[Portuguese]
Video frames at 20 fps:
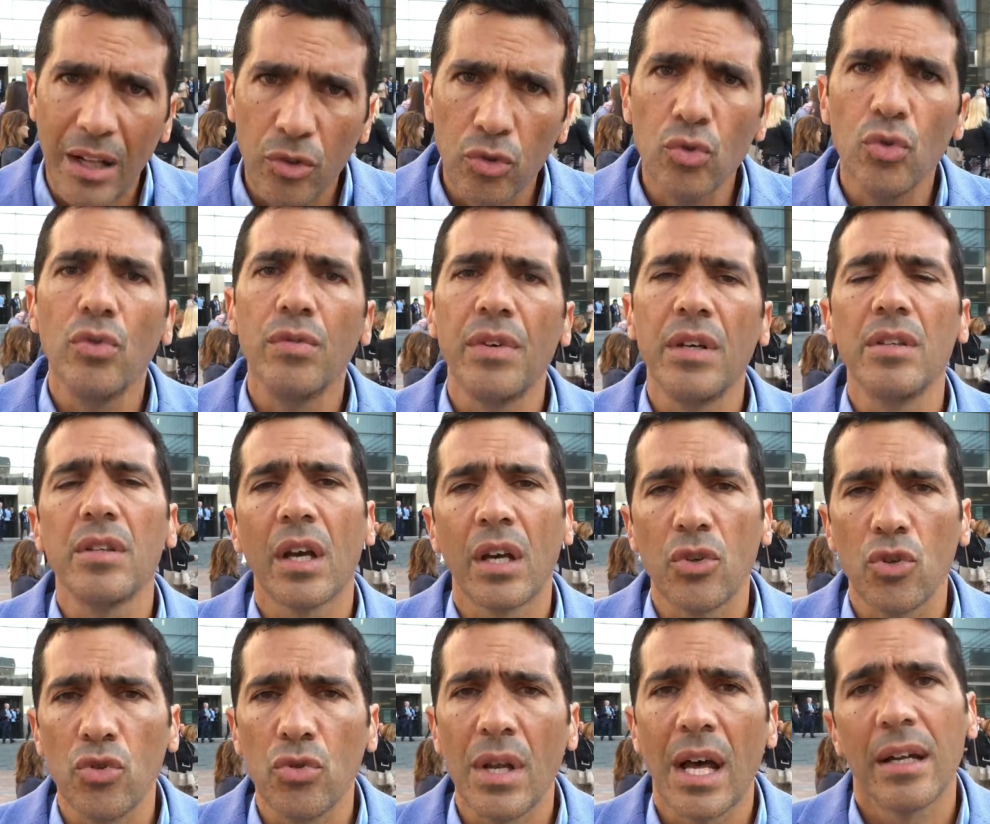do Governo
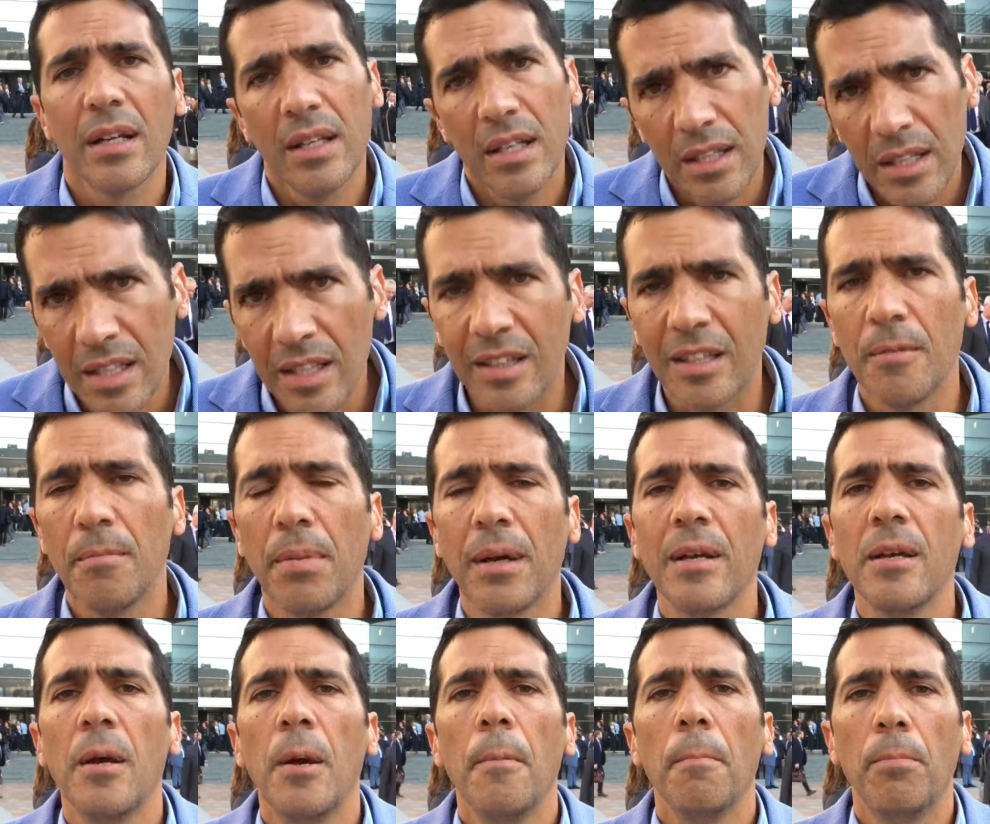Regional e também,